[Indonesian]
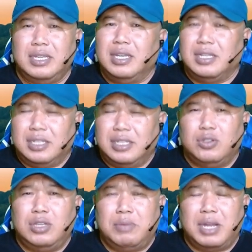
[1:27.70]

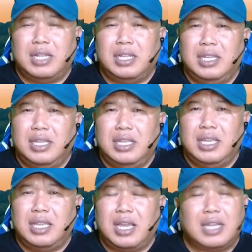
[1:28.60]
Tentunya makanan
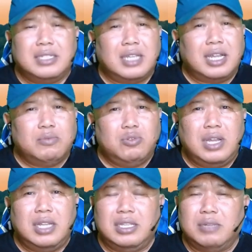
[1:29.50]
ini akan sangat
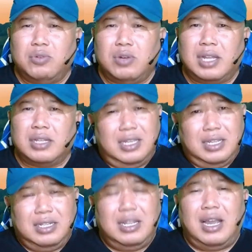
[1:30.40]
mudah ditemukan
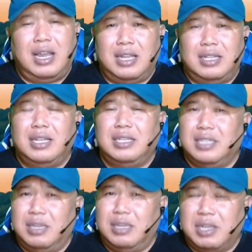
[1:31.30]
dan dari
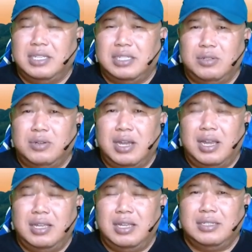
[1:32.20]
segi budget
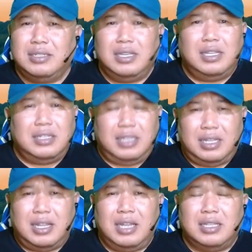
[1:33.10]
juga
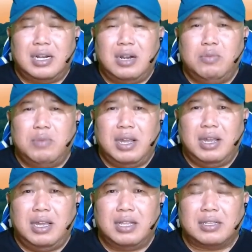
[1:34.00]
tidak terlalu
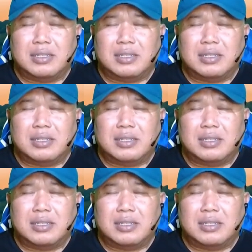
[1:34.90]
mahal.